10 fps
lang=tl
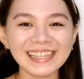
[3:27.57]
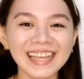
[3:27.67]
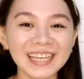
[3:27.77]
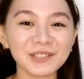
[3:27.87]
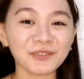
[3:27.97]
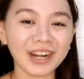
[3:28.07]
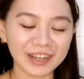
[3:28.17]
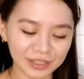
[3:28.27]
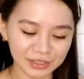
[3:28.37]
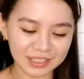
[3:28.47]
And guys, for
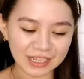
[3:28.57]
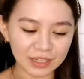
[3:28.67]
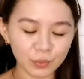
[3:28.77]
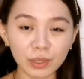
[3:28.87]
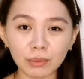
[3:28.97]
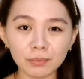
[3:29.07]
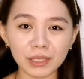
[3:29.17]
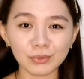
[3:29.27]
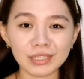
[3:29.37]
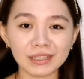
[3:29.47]
our concealer, we will
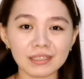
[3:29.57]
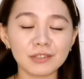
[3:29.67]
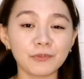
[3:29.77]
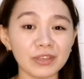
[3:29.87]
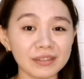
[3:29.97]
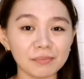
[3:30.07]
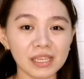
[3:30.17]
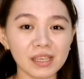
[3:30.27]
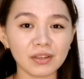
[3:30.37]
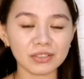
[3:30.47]
be using this Fit
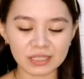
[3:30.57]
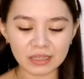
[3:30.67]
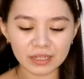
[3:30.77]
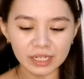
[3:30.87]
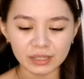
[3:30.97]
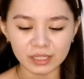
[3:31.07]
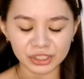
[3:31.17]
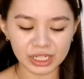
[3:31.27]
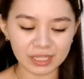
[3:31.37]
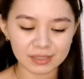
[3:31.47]
Me concealer in
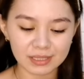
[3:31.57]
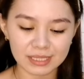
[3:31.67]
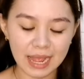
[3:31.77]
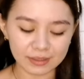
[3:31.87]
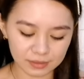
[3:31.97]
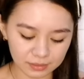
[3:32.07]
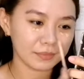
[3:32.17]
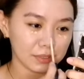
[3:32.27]
the shade Sand.